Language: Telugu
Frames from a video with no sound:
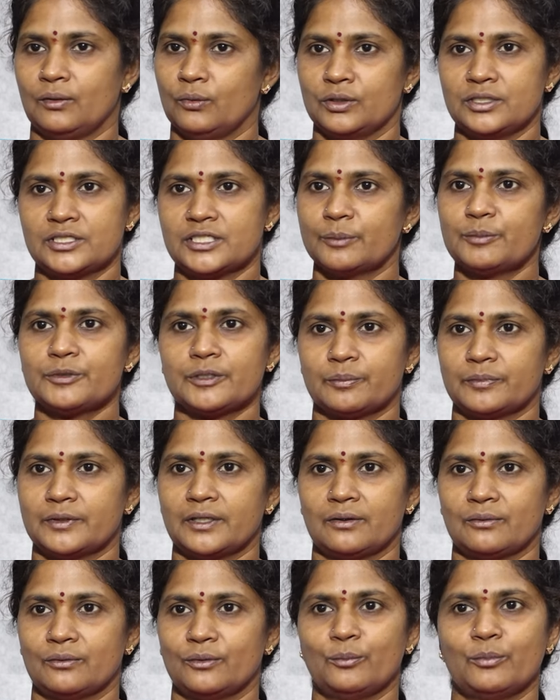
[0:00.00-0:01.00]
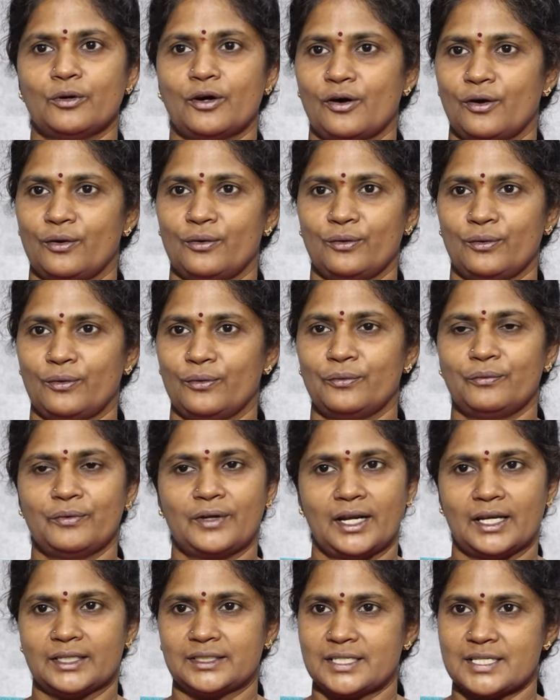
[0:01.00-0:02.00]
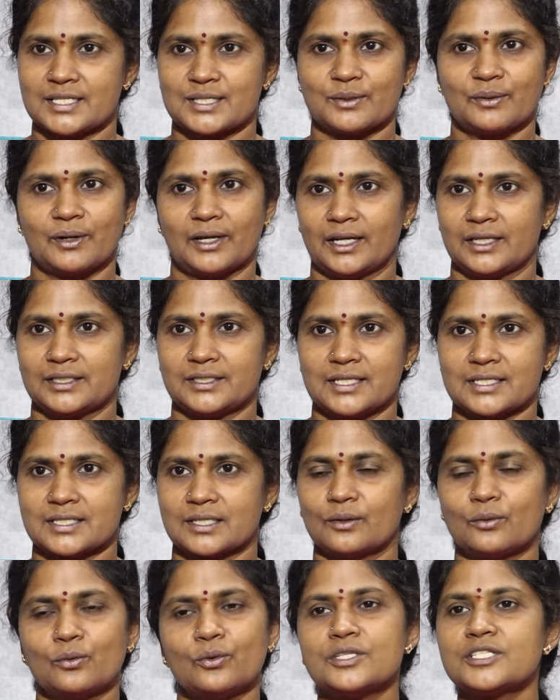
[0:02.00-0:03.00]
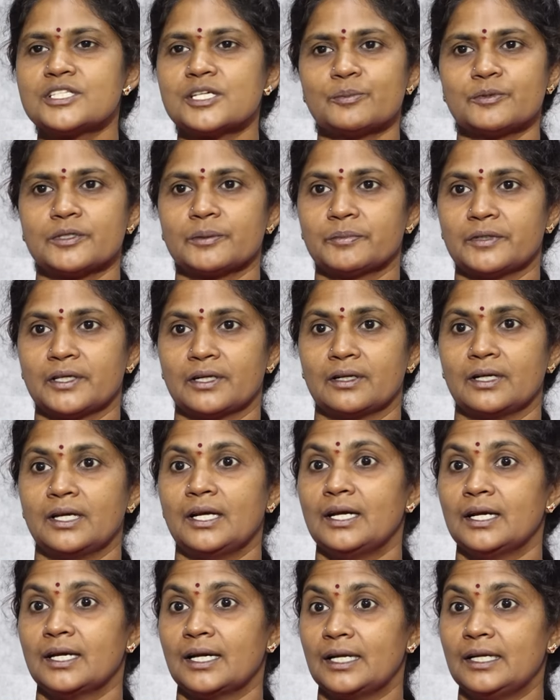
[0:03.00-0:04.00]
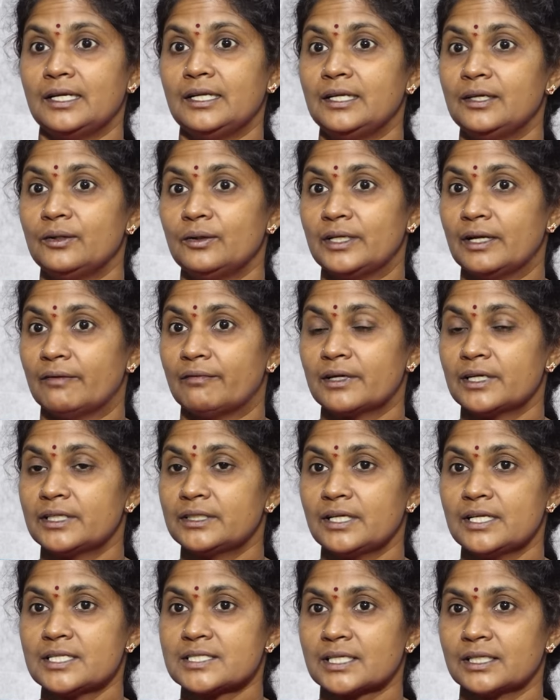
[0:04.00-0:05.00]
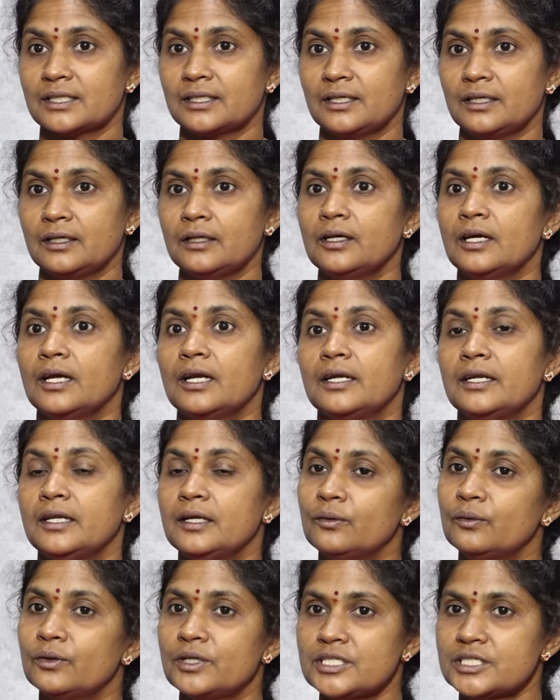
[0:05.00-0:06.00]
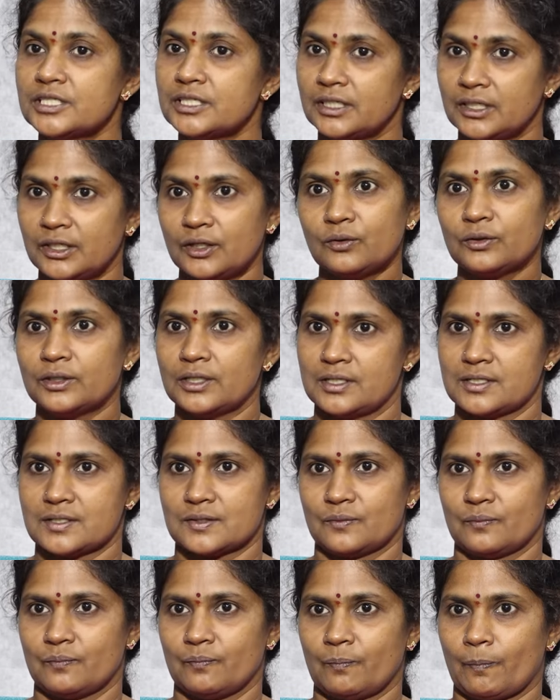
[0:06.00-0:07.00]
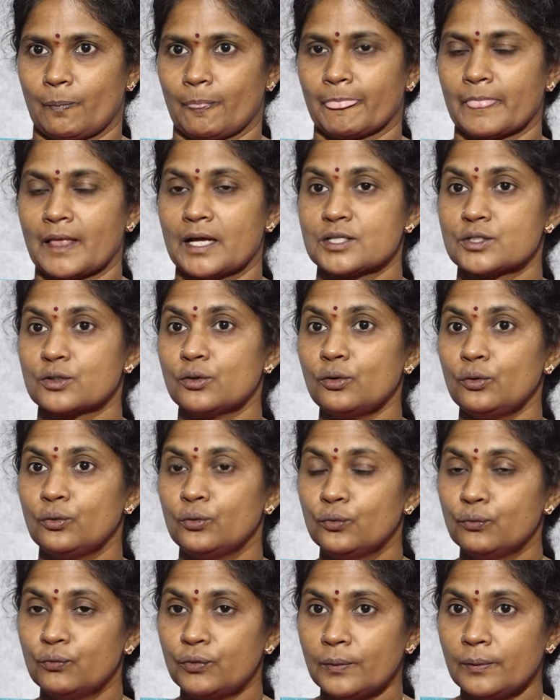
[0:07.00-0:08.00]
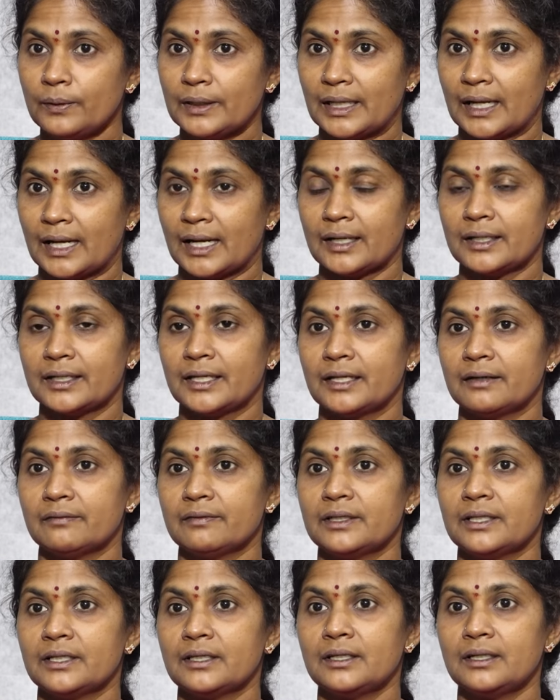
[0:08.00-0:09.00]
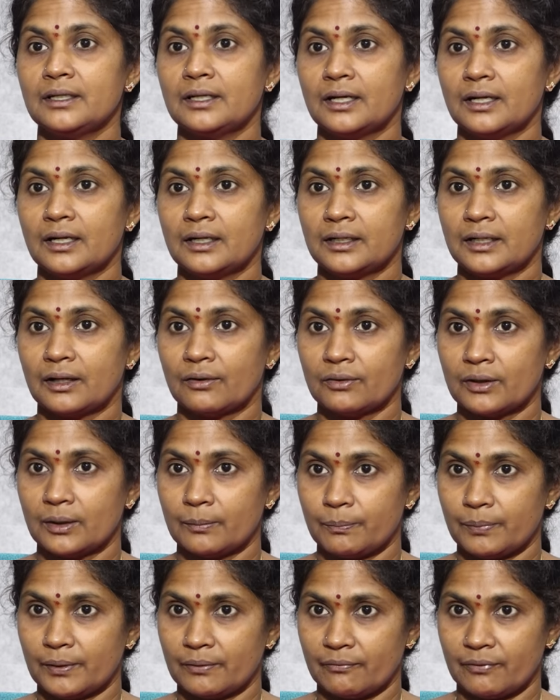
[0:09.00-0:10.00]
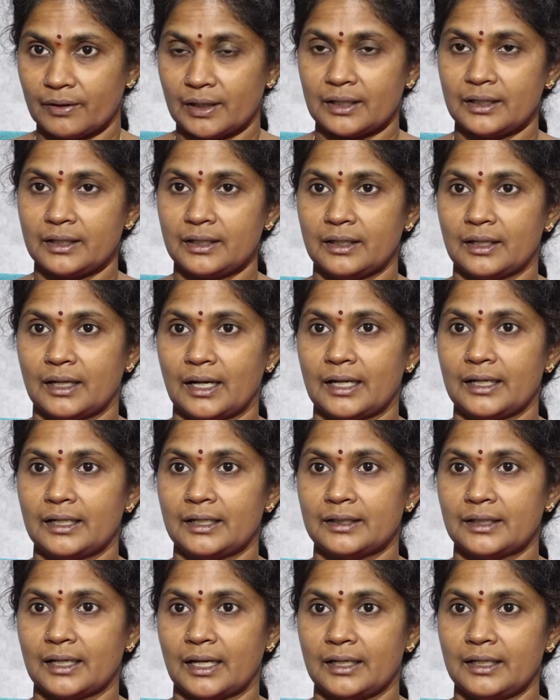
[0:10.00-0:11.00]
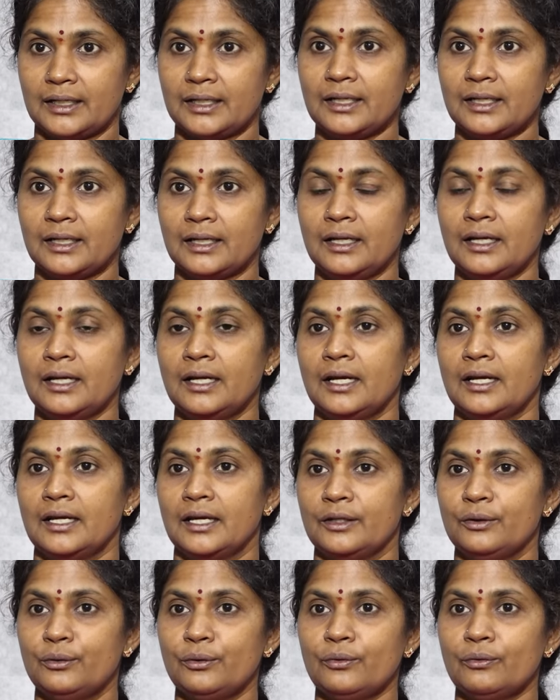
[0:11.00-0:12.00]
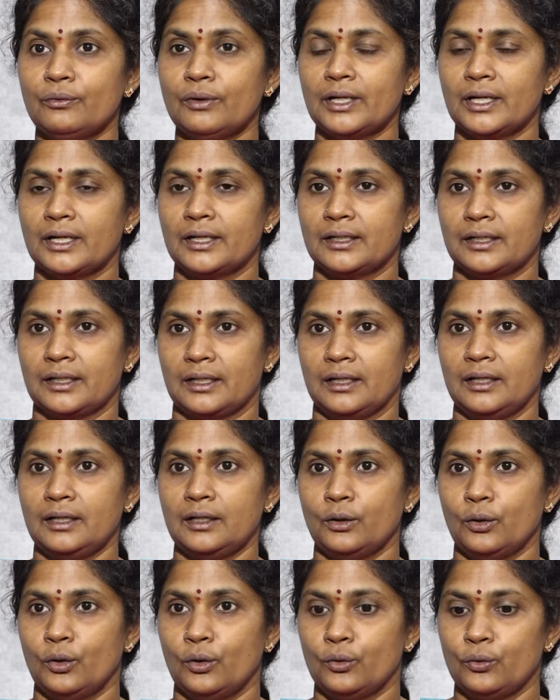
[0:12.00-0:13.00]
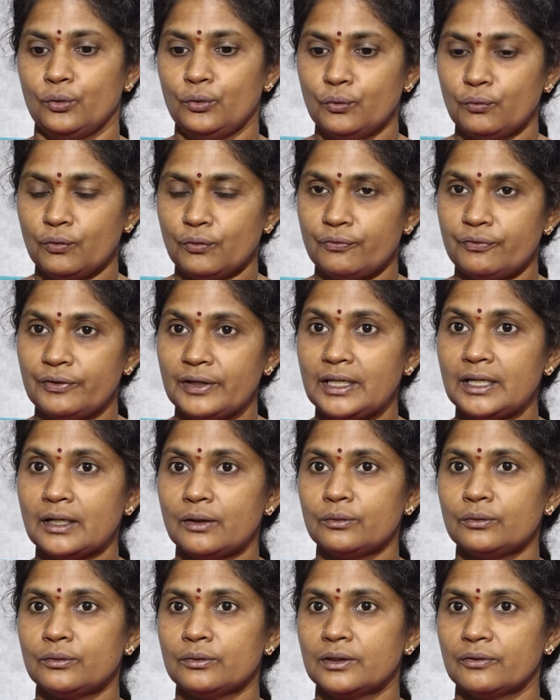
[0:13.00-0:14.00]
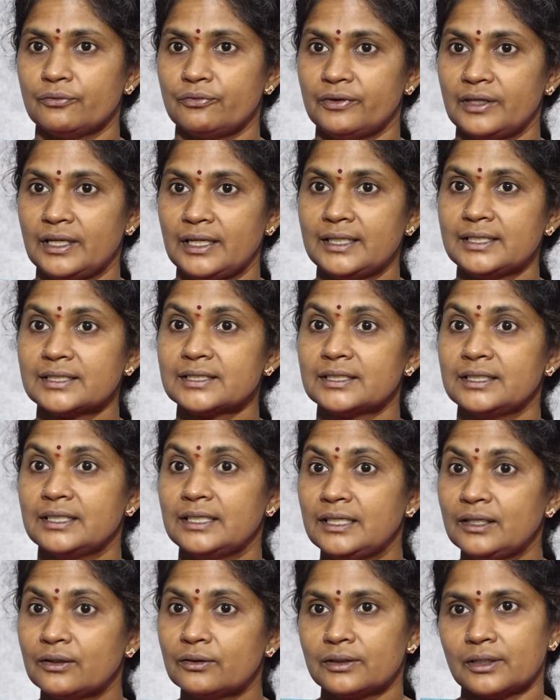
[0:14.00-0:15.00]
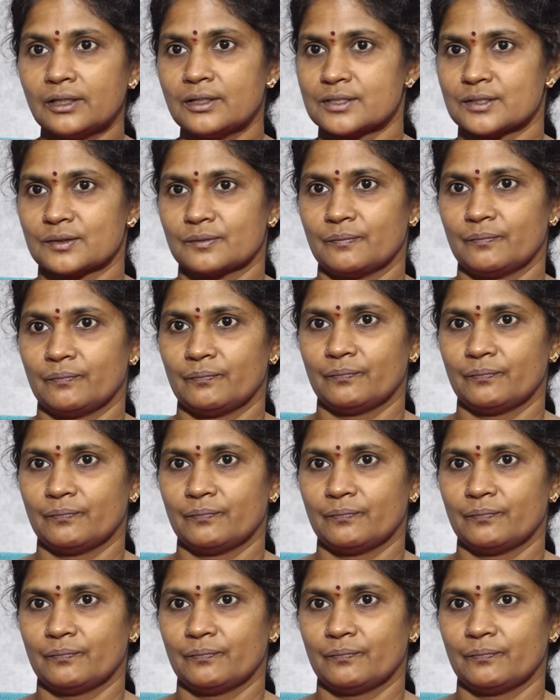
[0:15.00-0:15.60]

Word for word: కొంతసేపు చెప్తారు నువ్వు బాగున్నావు నువ్వు ఇలా చేస్తావు అలా చేస్తావు కొంతసేపు చెప్తారు కానీ నీ ఎవరికి తెలుసు అది నీ గురించి నీకు తెలుసు సో నువ్వు ఎలా ఏ విధంగా డెవలప్ అవ్వాలి అనే దానికి ఎందుకు అని అంటే నువ్వు ఫీల్ అవుతున్న ఫీలింగ్స్ నీకు తెలుసు